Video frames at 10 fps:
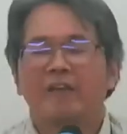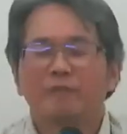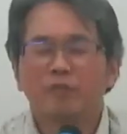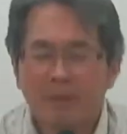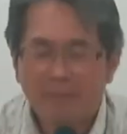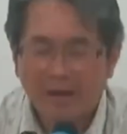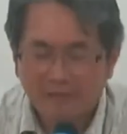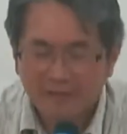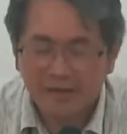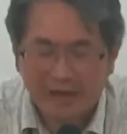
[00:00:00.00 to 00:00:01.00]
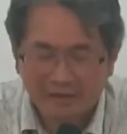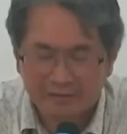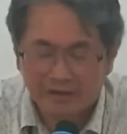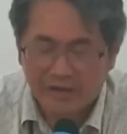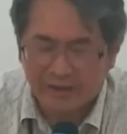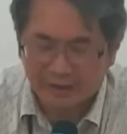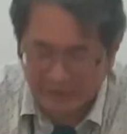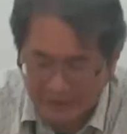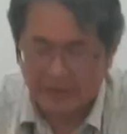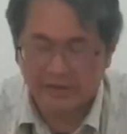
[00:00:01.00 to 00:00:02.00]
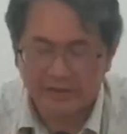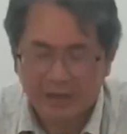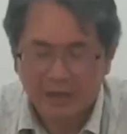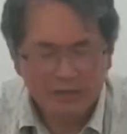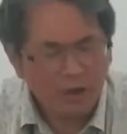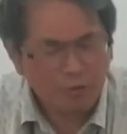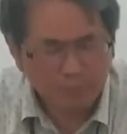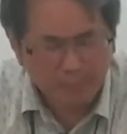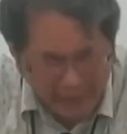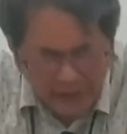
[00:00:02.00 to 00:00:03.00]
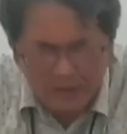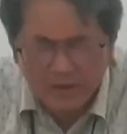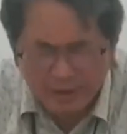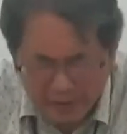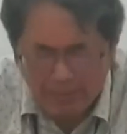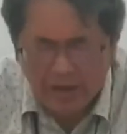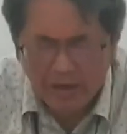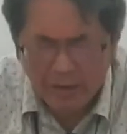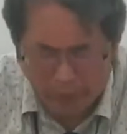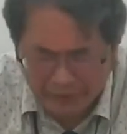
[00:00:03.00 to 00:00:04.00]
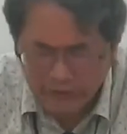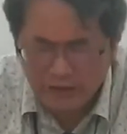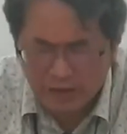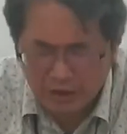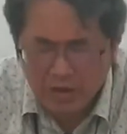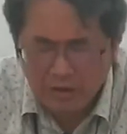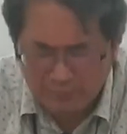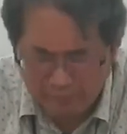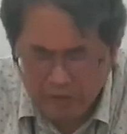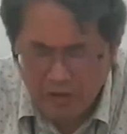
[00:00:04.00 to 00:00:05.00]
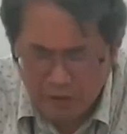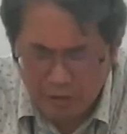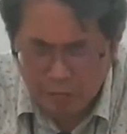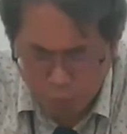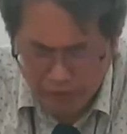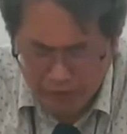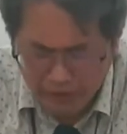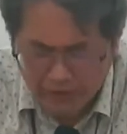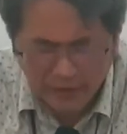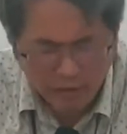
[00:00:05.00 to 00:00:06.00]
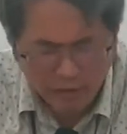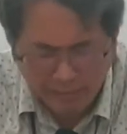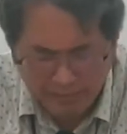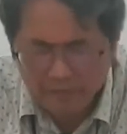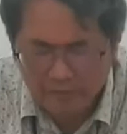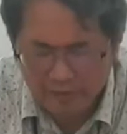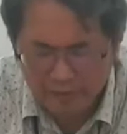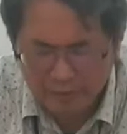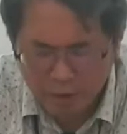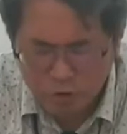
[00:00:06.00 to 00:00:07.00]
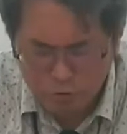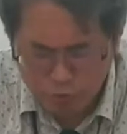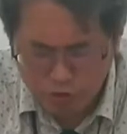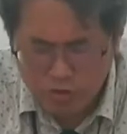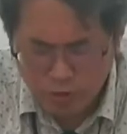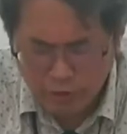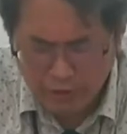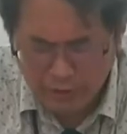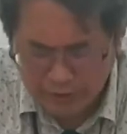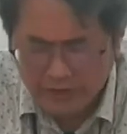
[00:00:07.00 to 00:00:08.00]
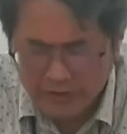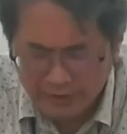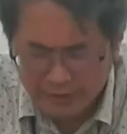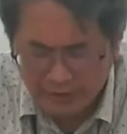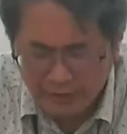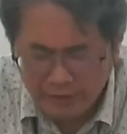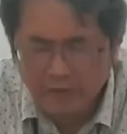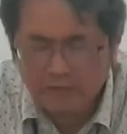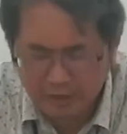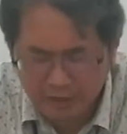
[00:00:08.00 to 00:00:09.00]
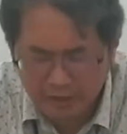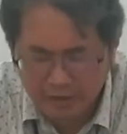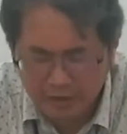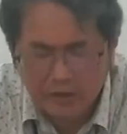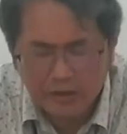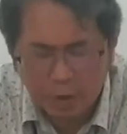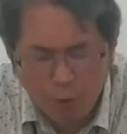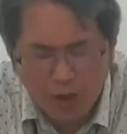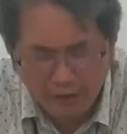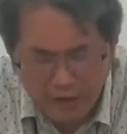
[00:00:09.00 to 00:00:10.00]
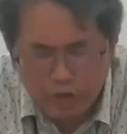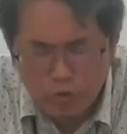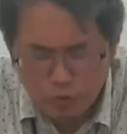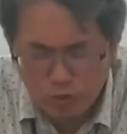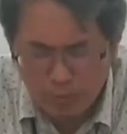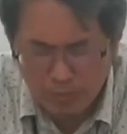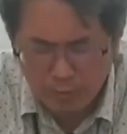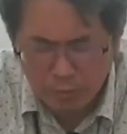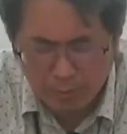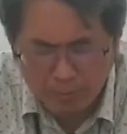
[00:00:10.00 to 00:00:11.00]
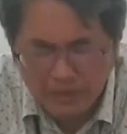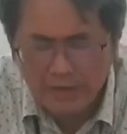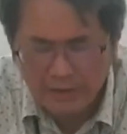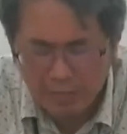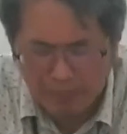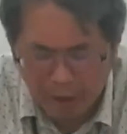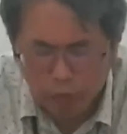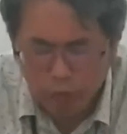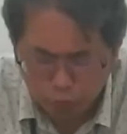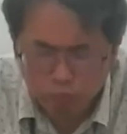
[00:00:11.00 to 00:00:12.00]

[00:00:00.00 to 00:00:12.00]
父，我们满心感谢你的恩典。当我们每一个礼拜二晚上饥渴慕义来到你的面前寻求你的真理，谢谢你，你的话应许我们，我们必得饱足。